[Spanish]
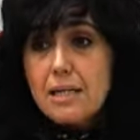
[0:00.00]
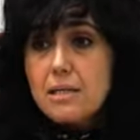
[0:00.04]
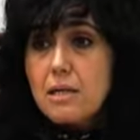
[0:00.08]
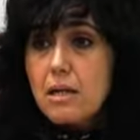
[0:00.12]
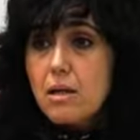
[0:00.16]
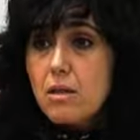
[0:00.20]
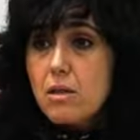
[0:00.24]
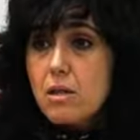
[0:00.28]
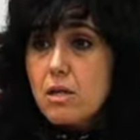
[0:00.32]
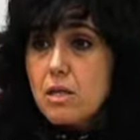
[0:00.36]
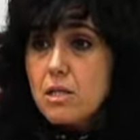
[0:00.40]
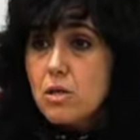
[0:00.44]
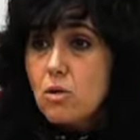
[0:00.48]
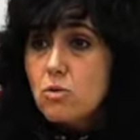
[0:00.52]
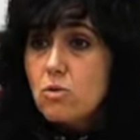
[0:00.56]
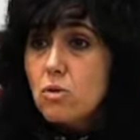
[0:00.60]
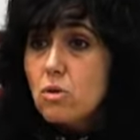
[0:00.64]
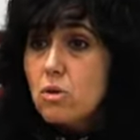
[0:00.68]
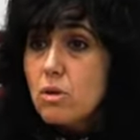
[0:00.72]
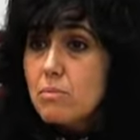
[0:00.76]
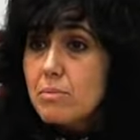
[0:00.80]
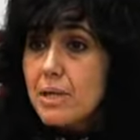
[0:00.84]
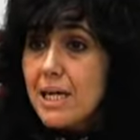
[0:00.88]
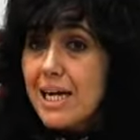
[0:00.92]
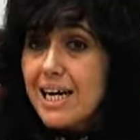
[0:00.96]
las elecciones
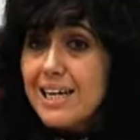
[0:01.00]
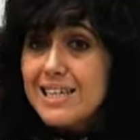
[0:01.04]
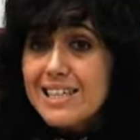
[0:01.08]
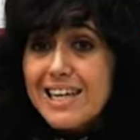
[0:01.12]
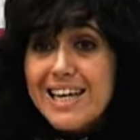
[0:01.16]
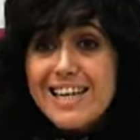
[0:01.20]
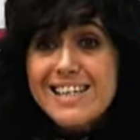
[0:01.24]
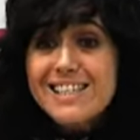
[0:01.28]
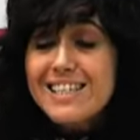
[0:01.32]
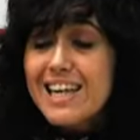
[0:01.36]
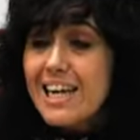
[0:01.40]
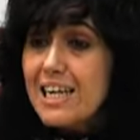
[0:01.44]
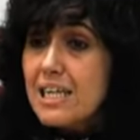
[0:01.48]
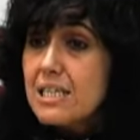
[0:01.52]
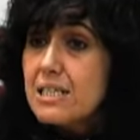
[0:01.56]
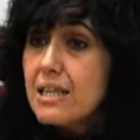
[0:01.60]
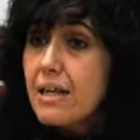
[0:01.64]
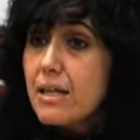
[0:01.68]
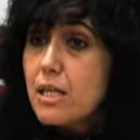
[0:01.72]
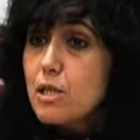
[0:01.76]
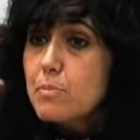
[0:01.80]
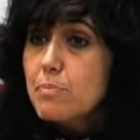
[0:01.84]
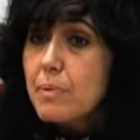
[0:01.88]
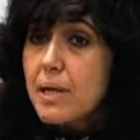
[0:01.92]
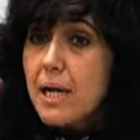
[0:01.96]
autonómicas, esa
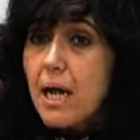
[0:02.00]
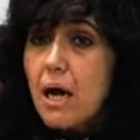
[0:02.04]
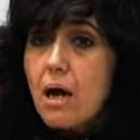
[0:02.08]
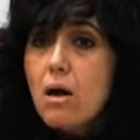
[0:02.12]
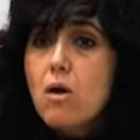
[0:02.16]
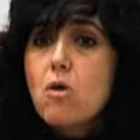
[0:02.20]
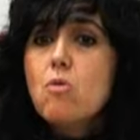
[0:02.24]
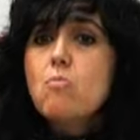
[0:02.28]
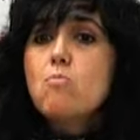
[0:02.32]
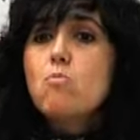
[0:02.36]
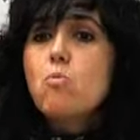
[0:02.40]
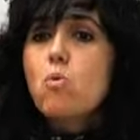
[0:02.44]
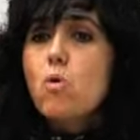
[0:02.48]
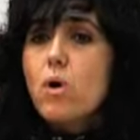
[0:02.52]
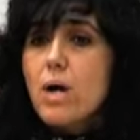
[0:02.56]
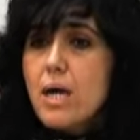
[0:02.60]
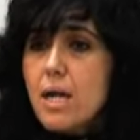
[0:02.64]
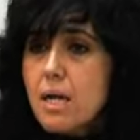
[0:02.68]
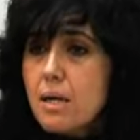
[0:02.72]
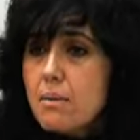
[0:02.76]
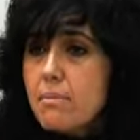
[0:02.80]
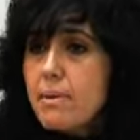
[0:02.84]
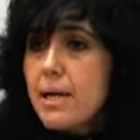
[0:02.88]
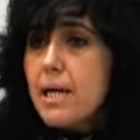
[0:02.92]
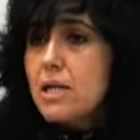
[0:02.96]
lista de espera
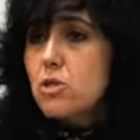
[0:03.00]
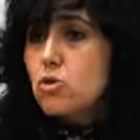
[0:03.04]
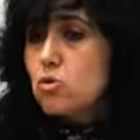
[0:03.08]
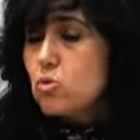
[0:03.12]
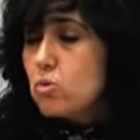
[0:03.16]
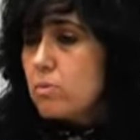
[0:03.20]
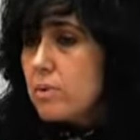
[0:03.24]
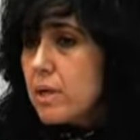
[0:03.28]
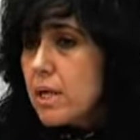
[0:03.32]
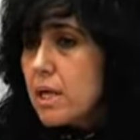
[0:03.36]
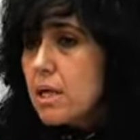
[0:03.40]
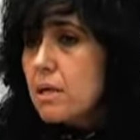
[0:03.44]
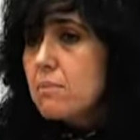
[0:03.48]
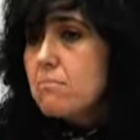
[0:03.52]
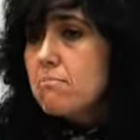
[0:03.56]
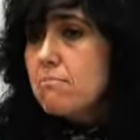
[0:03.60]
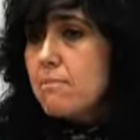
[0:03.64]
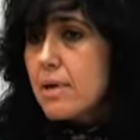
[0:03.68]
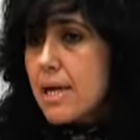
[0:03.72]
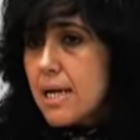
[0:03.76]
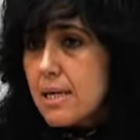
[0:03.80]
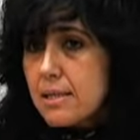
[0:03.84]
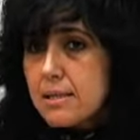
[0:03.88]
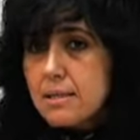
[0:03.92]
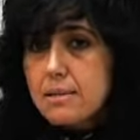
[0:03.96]
vuelve a subir
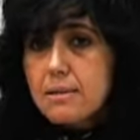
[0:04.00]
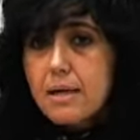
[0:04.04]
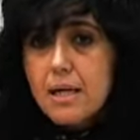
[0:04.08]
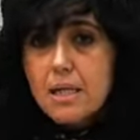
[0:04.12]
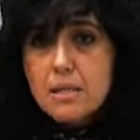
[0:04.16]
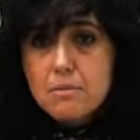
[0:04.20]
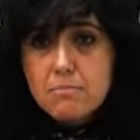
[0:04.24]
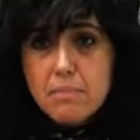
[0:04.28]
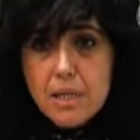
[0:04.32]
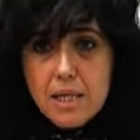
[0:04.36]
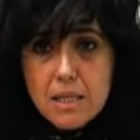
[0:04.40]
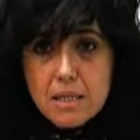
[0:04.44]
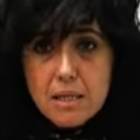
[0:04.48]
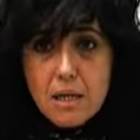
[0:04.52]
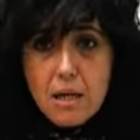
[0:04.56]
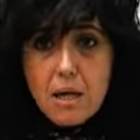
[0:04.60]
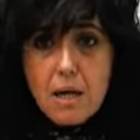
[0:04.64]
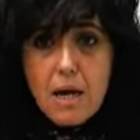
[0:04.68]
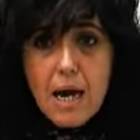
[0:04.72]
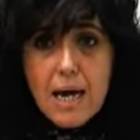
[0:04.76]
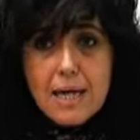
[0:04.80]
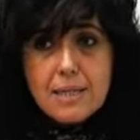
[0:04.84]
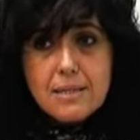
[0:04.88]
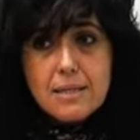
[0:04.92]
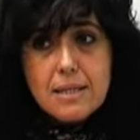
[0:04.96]
mes tras mes
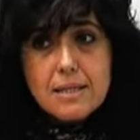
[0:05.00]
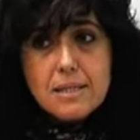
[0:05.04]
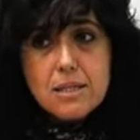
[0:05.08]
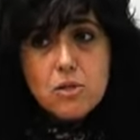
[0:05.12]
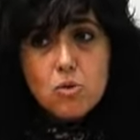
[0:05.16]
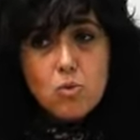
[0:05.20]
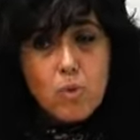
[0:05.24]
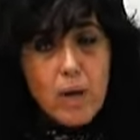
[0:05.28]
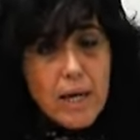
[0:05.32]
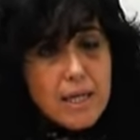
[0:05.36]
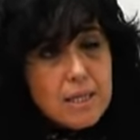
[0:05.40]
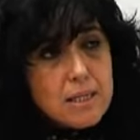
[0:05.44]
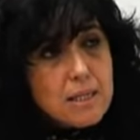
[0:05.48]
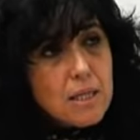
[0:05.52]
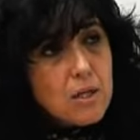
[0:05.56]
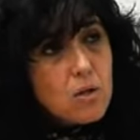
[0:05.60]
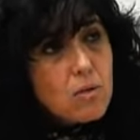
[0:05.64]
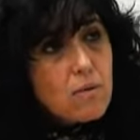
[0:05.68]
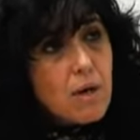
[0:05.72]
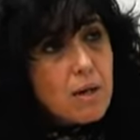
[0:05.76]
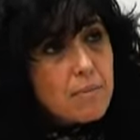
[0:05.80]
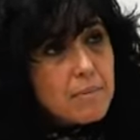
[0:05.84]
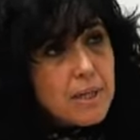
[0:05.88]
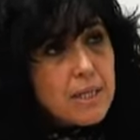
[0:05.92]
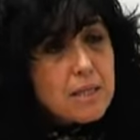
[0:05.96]
hasta situarse
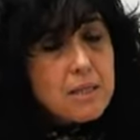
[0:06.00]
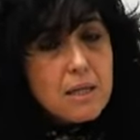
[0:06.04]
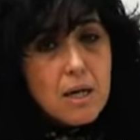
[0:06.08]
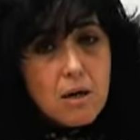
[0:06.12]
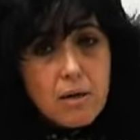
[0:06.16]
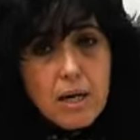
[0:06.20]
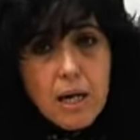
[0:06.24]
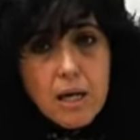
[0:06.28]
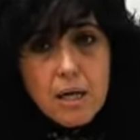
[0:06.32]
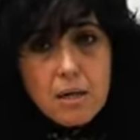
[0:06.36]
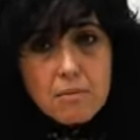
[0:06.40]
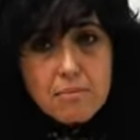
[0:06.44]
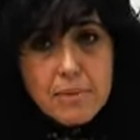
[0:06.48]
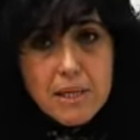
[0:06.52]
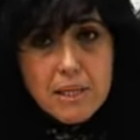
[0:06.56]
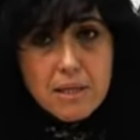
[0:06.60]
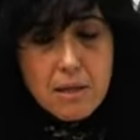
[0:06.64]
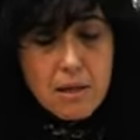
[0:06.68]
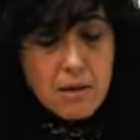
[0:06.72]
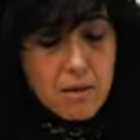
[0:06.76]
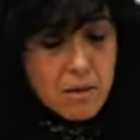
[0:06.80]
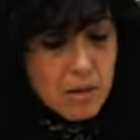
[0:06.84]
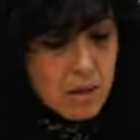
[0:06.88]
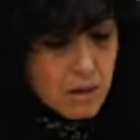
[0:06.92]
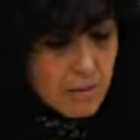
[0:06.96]
nuevamente ahora en el mes
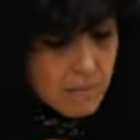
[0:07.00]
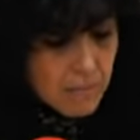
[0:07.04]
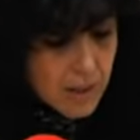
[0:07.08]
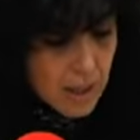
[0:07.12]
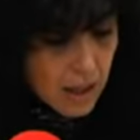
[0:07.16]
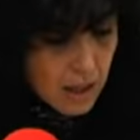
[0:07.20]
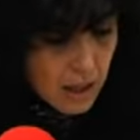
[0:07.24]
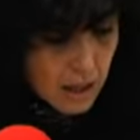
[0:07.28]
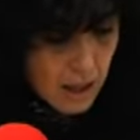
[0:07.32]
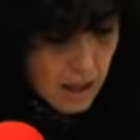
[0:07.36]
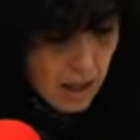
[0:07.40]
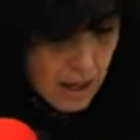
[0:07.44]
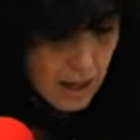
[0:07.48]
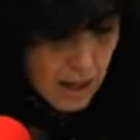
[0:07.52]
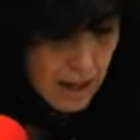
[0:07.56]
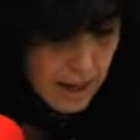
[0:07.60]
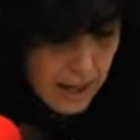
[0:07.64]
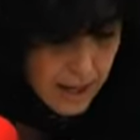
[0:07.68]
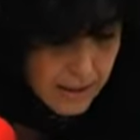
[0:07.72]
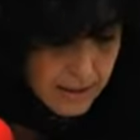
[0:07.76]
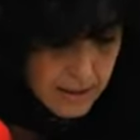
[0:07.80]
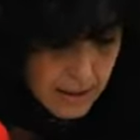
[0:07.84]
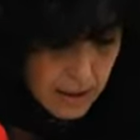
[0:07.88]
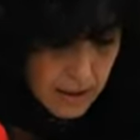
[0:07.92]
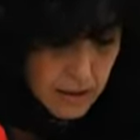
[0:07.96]
de diciembre
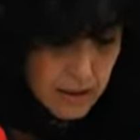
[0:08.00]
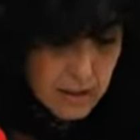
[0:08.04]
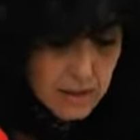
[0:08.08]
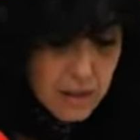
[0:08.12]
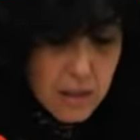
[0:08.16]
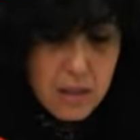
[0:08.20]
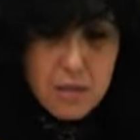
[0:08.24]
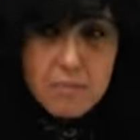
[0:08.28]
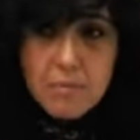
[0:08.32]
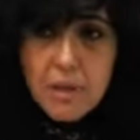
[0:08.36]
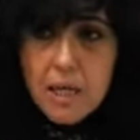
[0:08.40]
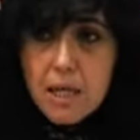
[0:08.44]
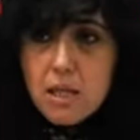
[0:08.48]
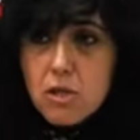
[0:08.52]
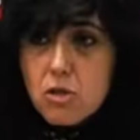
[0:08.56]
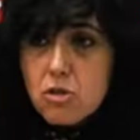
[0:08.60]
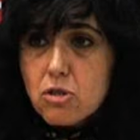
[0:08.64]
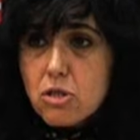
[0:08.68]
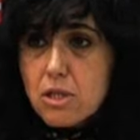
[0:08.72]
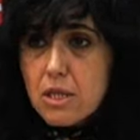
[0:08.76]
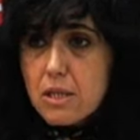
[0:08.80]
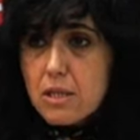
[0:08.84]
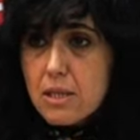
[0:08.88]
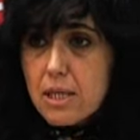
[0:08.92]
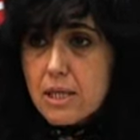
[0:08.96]
en
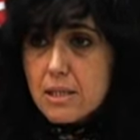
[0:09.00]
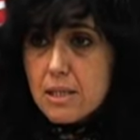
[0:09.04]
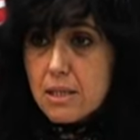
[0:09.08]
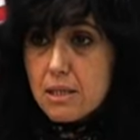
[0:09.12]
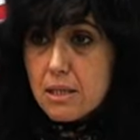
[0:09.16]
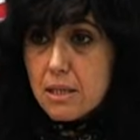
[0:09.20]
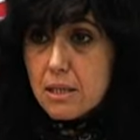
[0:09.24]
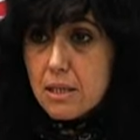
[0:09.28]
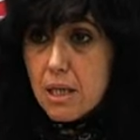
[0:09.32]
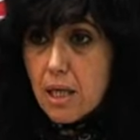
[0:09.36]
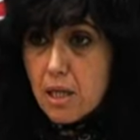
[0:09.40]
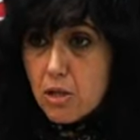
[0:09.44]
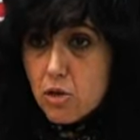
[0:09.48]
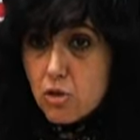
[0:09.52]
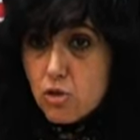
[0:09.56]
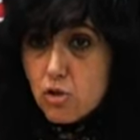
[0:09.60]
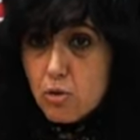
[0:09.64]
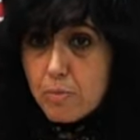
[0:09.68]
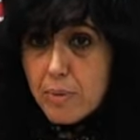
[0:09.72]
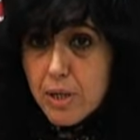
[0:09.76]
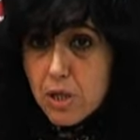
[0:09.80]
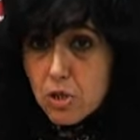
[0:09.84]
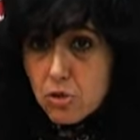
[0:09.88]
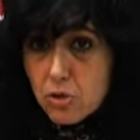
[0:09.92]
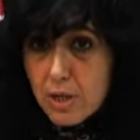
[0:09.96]

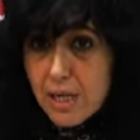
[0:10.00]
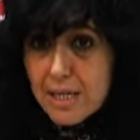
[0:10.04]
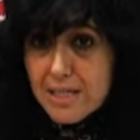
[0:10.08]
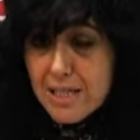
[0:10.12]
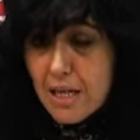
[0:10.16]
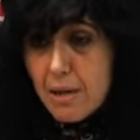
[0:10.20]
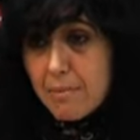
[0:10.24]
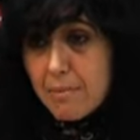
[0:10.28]
16.268 personas.